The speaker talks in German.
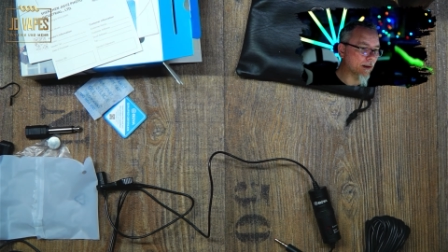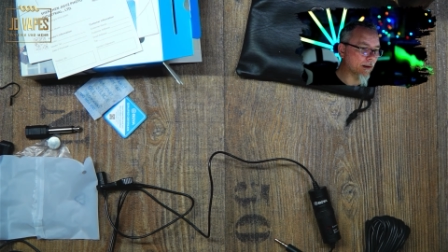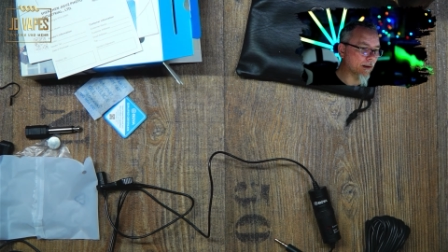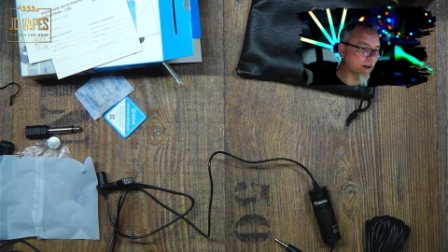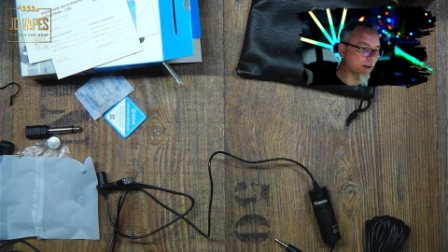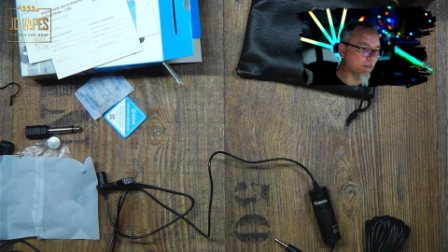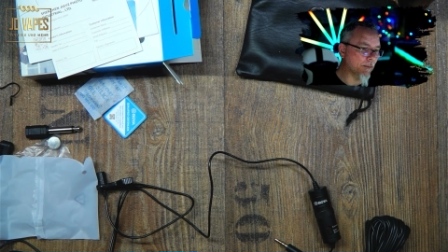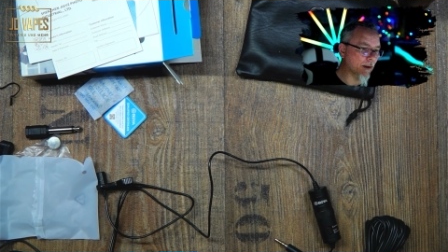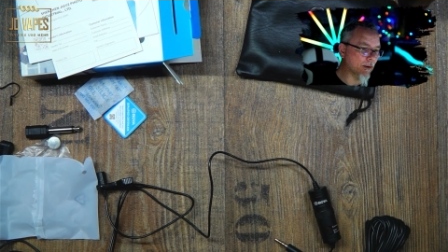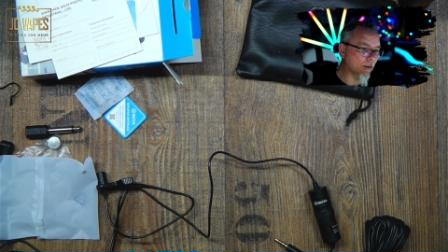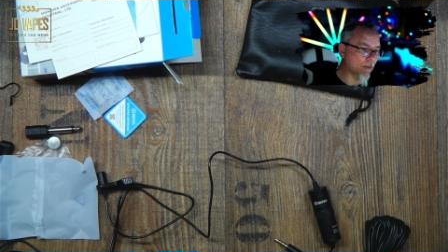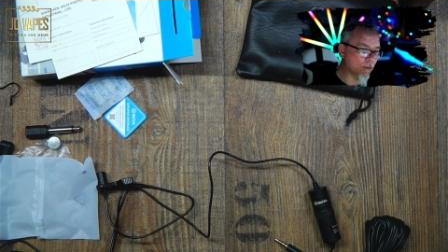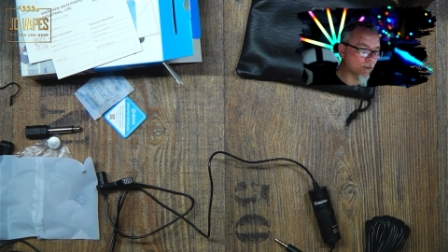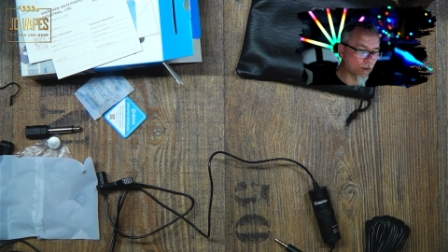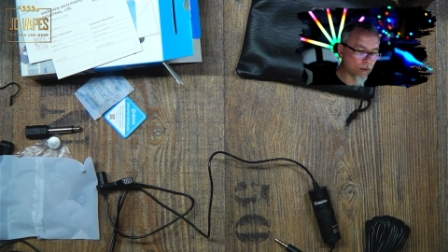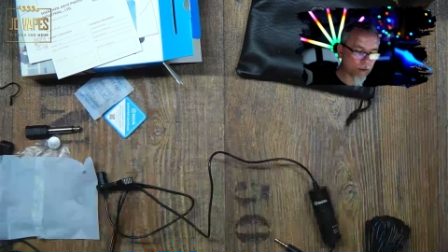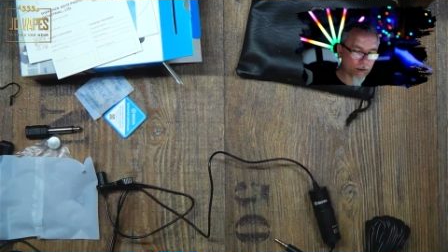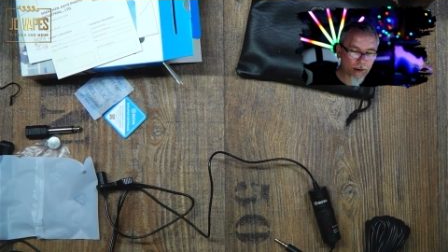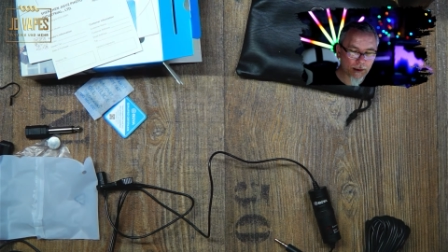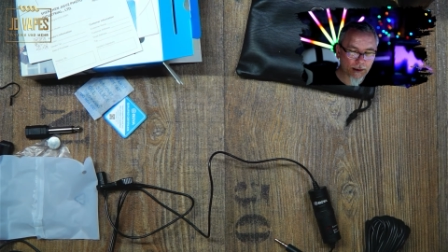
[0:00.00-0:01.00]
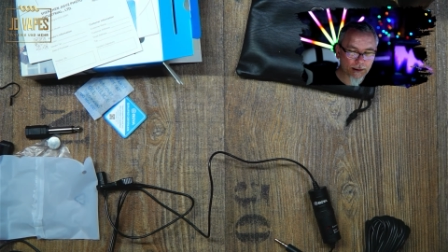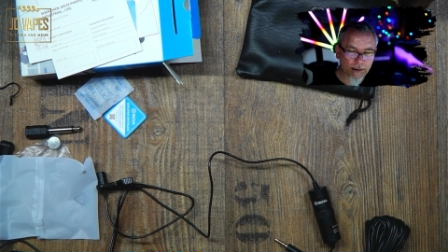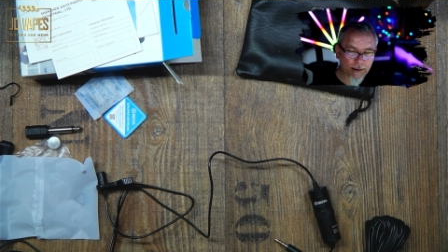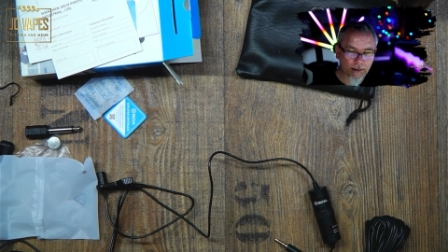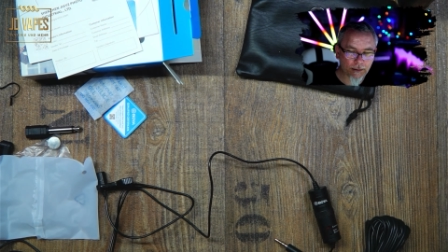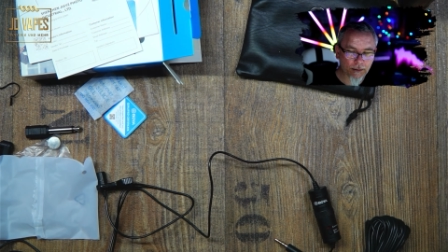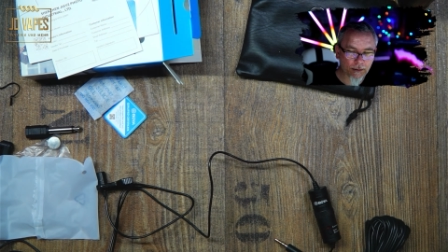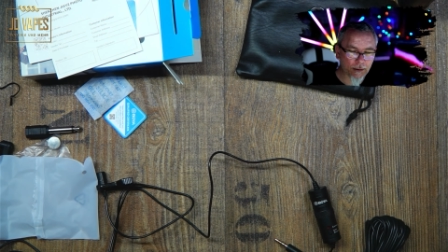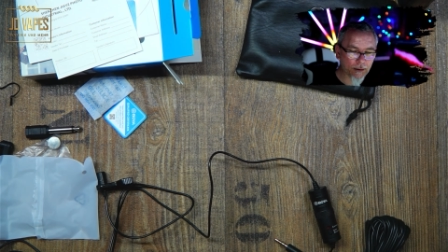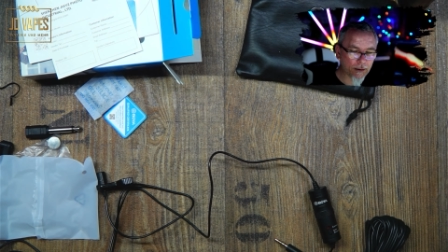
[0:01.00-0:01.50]
andere Mikrofon, dass
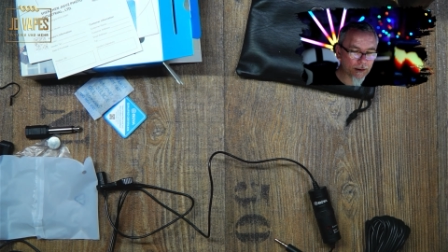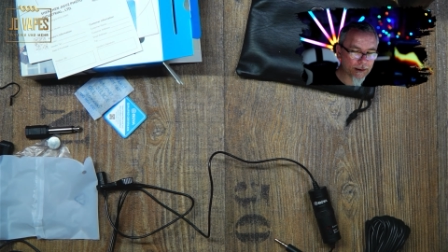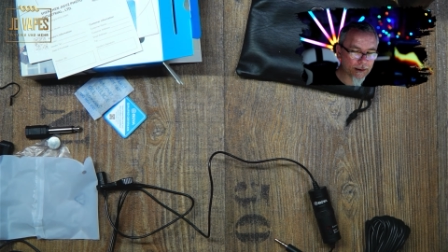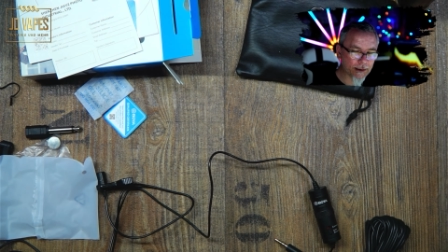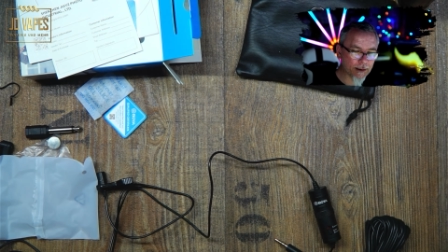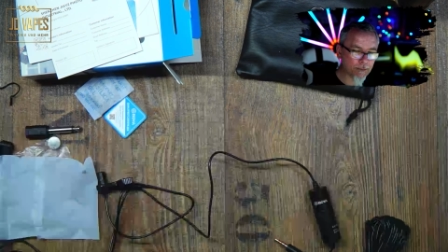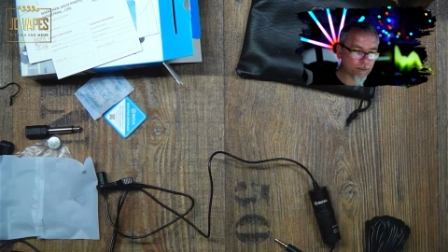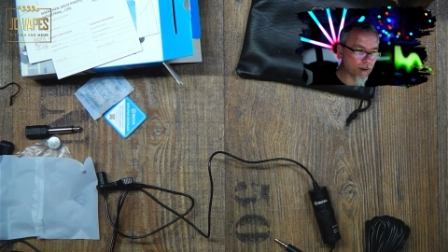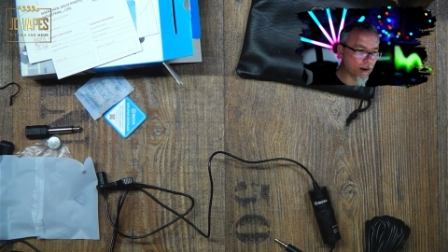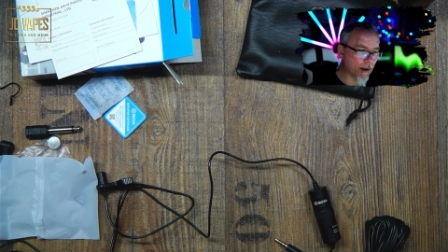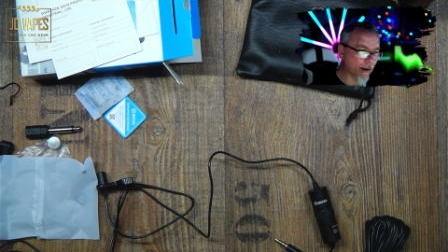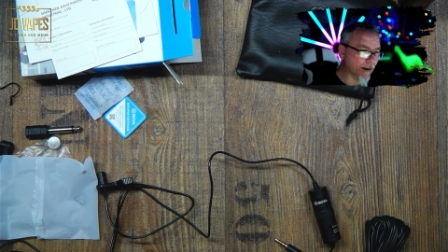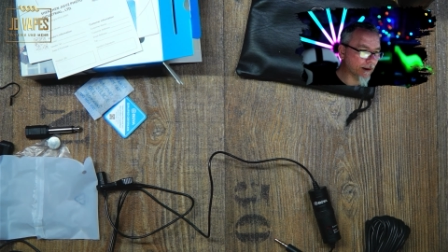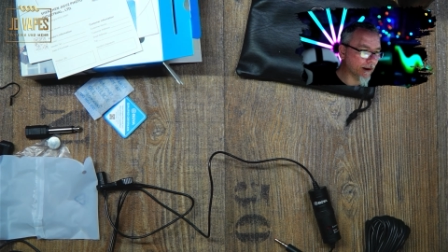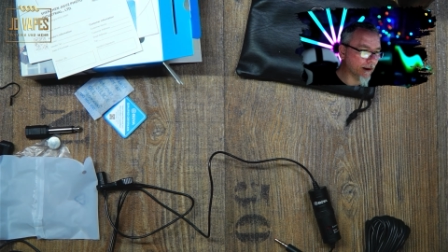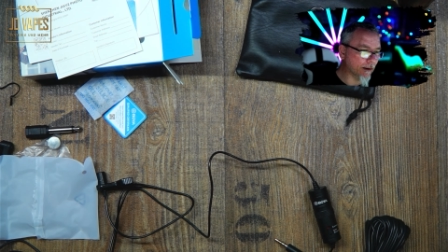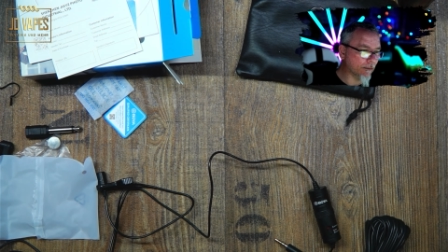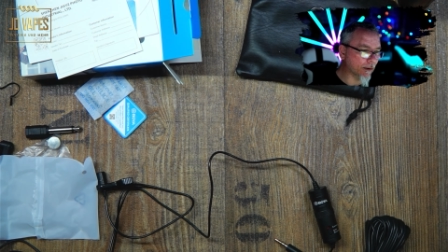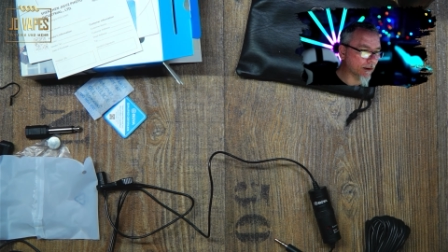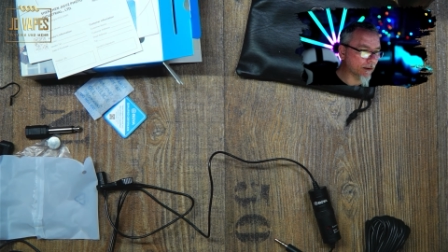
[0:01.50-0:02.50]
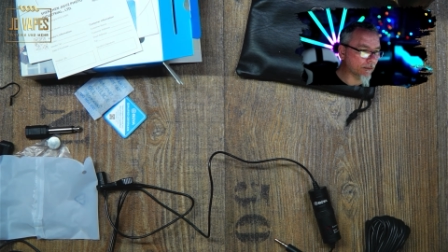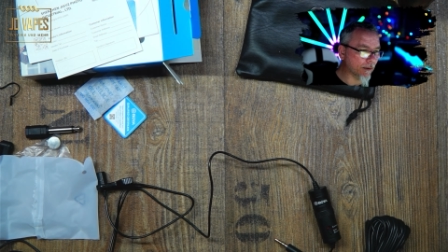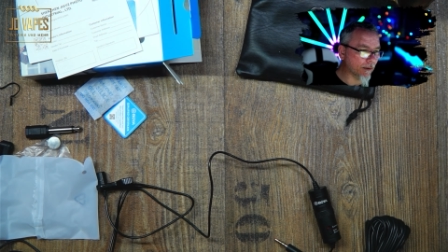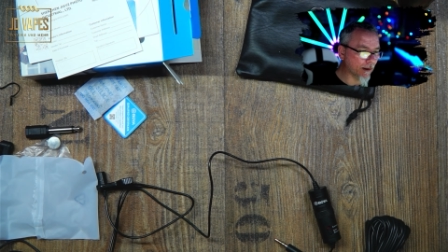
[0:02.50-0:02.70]
ihr da jetzt nicht belästigt wird,